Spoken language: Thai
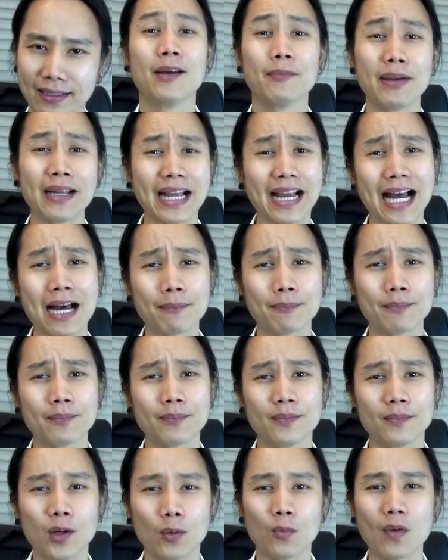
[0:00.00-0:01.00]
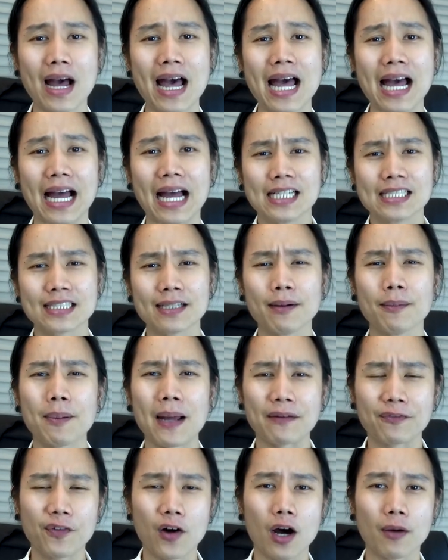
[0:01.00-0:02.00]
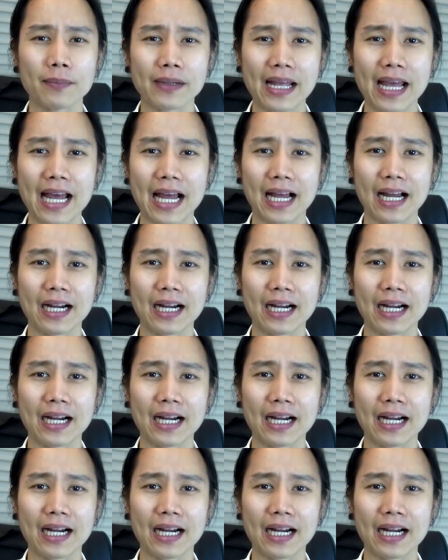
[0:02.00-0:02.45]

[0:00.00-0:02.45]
เป็นไงครับ ผมว่าสำหรับแพลตฟอร์มนี้